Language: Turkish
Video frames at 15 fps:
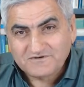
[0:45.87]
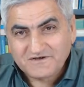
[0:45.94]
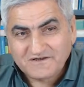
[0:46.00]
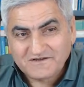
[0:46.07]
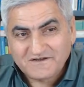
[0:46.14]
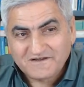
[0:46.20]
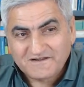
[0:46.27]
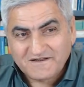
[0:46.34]

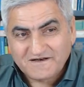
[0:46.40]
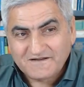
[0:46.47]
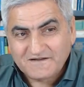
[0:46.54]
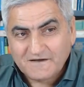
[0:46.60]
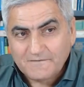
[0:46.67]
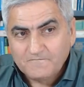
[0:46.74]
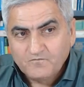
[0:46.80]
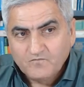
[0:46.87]

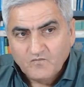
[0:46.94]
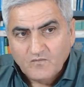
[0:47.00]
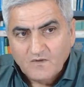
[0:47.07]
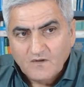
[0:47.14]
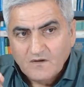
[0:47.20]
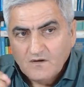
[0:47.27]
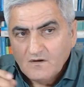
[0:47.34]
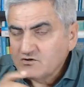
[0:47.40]
Etiketlerinde
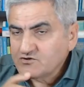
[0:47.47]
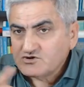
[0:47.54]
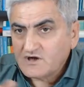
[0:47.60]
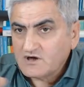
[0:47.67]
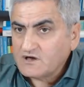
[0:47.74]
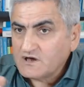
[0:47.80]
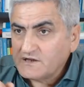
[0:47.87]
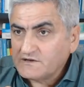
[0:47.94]

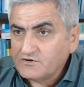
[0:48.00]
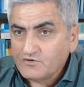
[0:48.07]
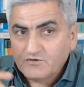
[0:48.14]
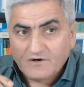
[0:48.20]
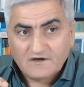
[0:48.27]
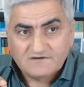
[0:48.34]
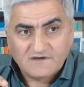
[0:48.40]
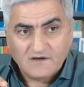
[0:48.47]
sarı kantaronu
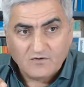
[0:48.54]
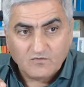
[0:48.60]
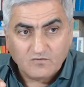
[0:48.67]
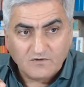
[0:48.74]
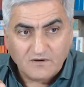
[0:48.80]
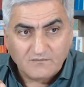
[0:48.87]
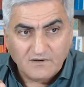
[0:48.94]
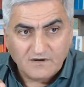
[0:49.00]
asla
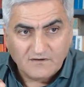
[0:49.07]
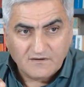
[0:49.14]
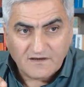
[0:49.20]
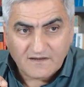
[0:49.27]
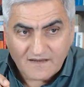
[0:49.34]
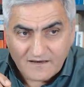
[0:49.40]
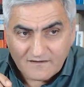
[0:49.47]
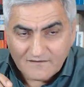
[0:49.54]
kullanmayın.
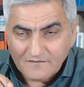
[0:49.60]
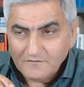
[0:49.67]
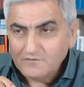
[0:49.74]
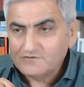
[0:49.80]
Neden?